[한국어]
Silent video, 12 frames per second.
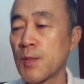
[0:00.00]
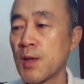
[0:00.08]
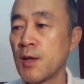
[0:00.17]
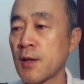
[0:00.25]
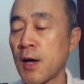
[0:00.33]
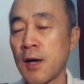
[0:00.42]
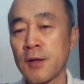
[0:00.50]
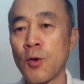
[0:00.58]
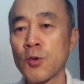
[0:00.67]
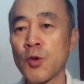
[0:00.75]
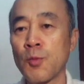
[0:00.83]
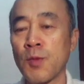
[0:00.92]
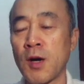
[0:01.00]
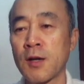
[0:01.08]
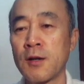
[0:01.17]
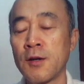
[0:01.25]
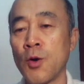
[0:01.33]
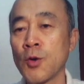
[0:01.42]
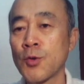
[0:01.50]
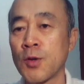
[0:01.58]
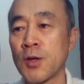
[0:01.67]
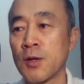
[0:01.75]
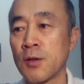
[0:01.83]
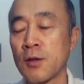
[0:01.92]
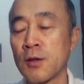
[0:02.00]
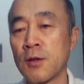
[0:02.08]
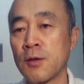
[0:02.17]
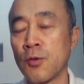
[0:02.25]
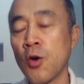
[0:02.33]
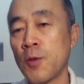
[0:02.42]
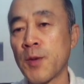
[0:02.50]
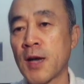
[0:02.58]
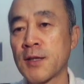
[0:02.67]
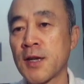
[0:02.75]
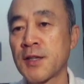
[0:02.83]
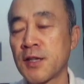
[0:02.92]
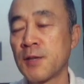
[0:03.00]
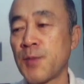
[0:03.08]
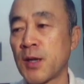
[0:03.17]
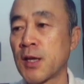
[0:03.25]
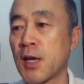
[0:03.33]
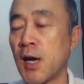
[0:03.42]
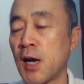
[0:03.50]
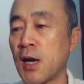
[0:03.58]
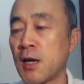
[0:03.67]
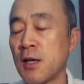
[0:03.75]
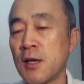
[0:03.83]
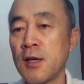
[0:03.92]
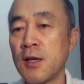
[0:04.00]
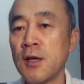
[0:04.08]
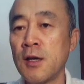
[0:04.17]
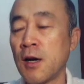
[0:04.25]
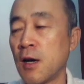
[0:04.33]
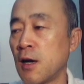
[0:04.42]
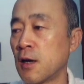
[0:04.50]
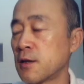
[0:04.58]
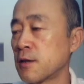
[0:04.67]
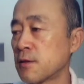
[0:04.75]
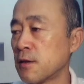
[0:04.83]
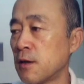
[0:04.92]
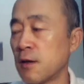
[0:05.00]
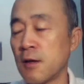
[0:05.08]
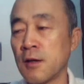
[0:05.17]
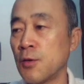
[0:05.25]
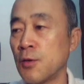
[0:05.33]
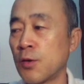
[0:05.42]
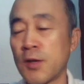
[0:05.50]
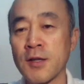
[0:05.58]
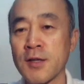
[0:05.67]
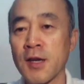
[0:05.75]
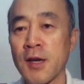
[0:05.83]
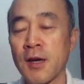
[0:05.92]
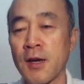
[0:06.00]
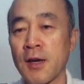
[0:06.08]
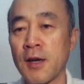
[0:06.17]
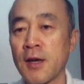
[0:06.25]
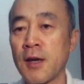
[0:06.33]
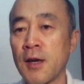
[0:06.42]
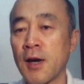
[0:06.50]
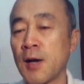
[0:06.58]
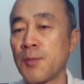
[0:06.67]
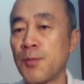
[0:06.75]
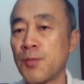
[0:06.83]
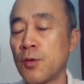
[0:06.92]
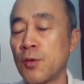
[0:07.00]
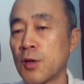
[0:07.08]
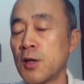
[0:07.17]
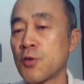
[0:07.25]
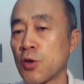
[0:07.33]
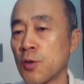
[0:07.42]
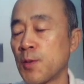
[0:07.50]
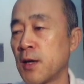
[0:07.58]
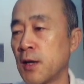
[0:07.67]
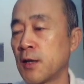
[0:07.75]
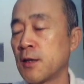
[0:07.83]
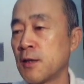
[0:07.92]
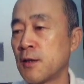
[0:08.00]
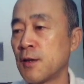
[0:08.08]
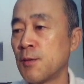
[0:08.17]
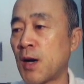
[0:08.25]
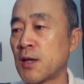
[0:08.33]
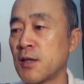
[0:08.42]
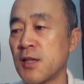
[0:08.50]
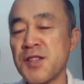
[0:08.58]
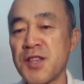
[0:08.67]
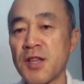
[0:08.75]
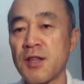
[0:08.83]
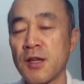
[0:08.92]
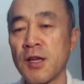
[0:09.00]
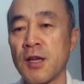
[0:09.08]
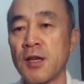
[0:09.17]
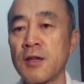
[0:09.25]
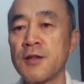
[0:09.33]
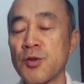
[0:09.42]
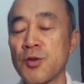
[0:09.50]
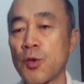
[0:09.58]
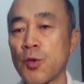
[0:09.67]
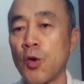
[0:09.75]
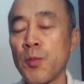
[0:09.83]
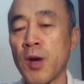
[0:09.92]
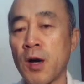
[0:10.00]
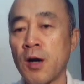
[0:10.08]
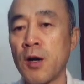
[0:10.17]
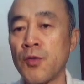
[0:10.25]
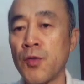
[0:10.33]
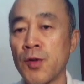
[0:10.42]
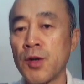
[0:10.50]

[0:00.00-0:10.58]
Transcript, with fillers: 일단 농촌 마을에는 농촌이 그 농업이 가장 시급하니까 아, 그래서 농경제학부를 졸업한 많은 인재들이 이런 쪽으로 오면